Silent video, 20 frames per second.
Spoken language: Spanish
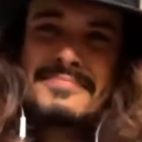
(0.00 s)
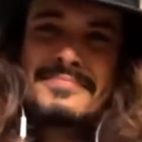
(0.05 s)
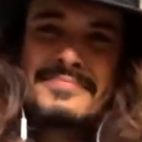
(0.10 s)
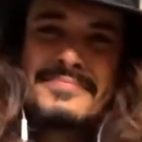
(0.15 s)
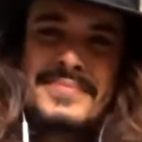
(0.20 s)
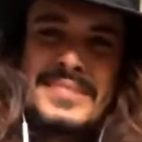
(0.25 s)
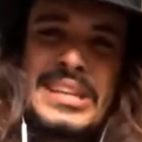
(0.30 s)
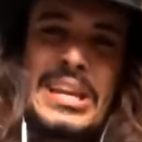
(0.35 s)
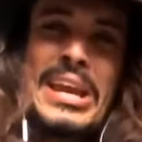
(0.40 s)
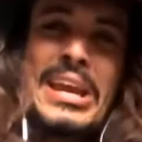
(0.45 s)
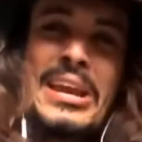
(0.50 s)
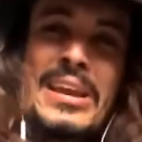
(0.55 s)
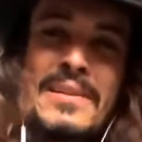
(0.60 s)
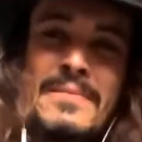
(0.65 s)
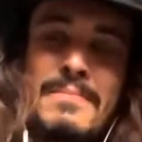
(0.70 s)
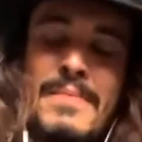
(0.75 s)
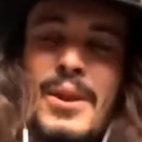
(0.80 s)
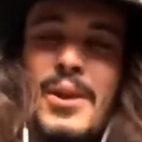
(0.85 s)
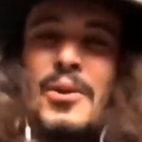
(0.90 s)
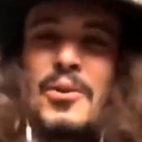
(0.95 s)
Sí,
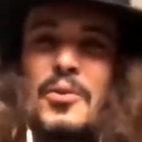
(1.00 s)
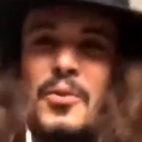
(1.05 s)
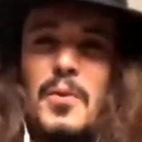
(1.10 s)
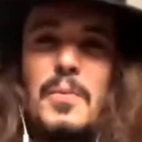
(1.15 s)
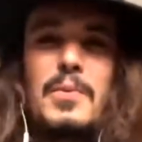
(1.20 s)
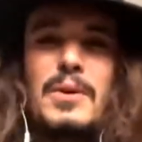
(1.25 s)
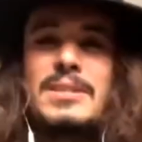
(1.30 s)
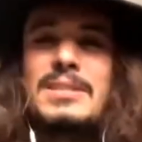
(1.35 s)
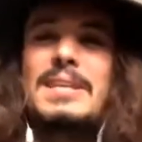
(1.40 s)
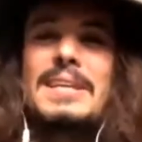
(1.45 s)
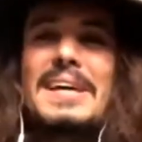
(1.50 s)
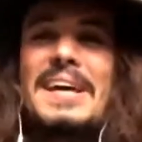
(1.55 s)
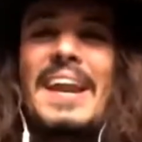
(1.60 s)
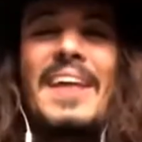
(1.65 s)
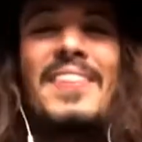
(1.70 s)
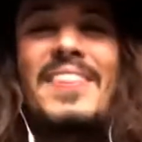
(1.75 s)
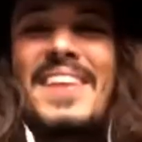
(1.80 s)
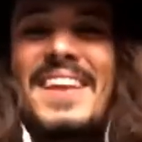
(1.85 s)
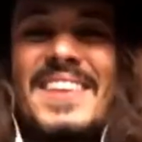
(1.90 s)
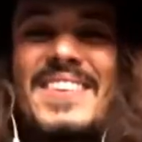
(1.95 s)
pero en un grupo así de
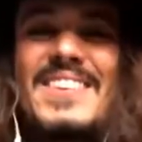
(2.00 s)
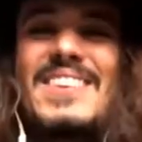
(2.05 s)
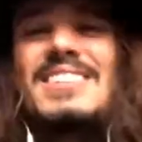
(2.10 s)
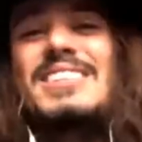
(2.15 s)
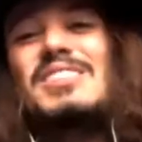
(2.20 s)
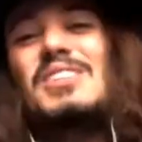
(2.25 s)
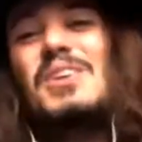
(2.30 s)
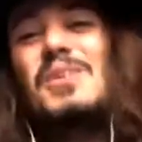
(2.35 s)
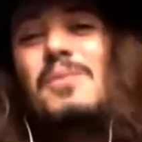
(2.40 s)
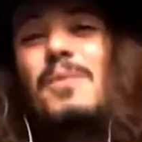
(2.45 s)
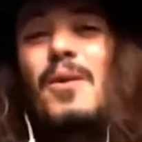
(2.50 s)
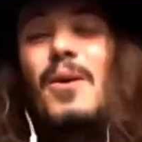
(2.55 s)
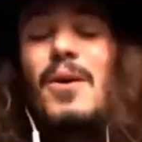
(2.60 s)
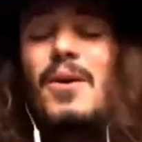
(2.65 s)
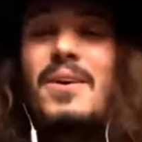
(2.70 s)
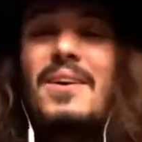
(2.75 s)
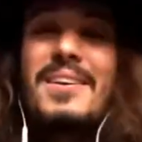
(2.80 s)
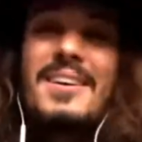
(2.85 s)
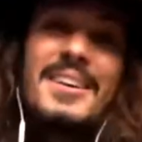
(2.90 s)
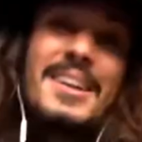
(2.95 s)
grande, entonces es como...
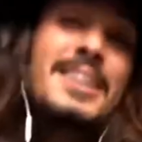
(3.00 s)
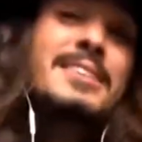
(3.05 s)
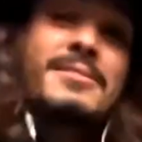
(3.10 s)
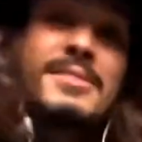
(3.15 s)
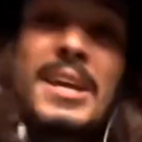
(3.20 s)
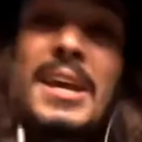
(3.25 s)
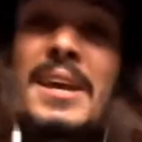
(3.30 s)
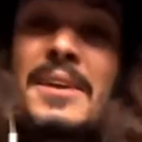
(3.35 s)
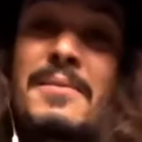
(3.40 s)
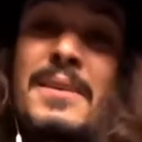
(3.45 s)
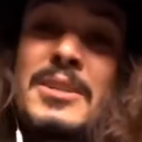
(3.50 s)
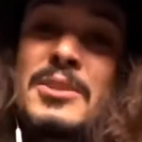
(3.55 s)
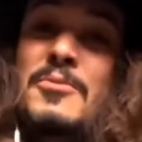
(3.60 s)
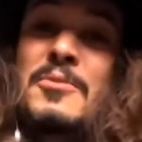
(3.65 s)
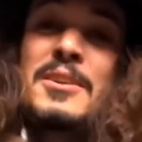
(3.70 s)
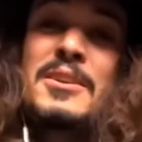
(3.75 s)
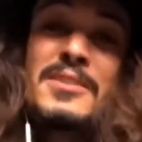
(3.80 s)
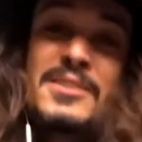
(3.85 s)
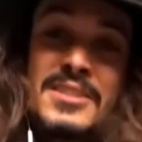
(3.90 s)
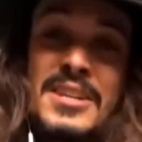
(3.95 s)
Sí, más o
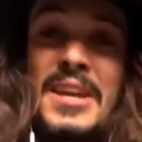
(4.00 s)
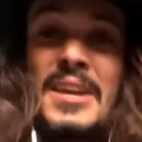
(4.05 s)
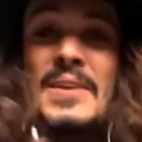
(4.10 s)
menos, sí.